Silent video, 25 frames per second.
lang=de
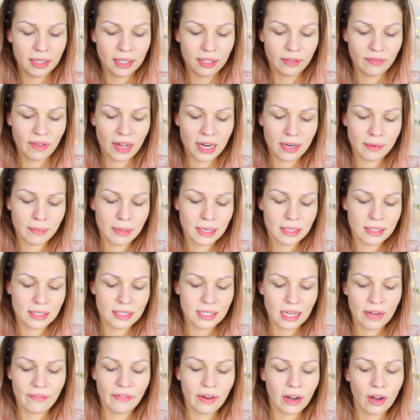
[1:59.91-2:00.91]
Ich werde mir das
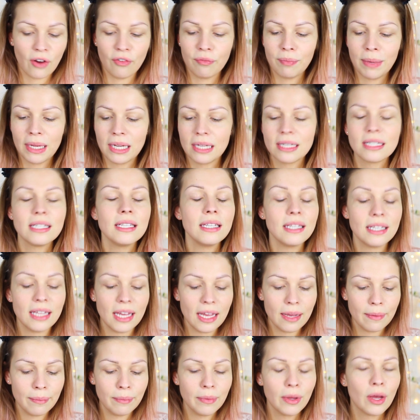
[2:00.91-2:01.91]
jetzt einfach auf mein Gesicht
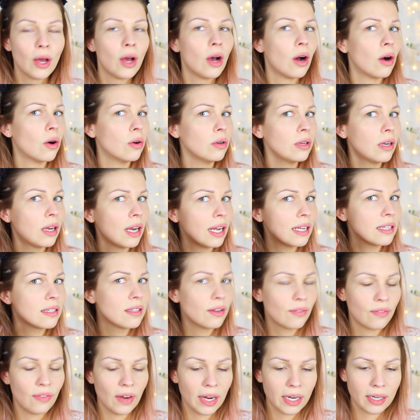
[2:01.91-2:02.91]
geben und lasse
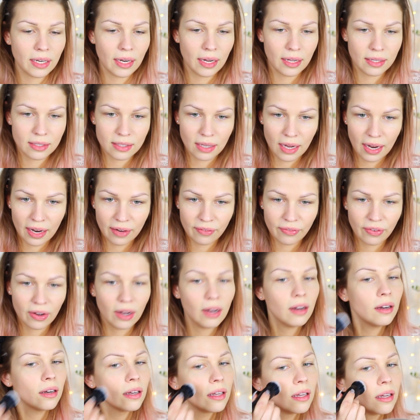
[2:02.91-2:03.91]
den Fleck da jetzt
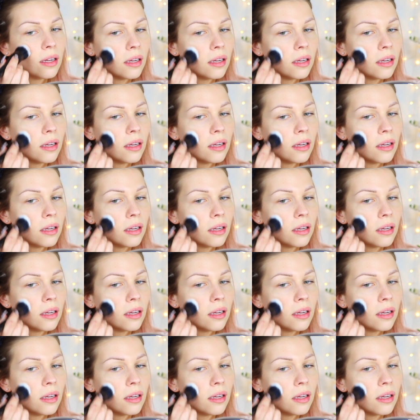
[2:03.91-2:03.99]
einfach.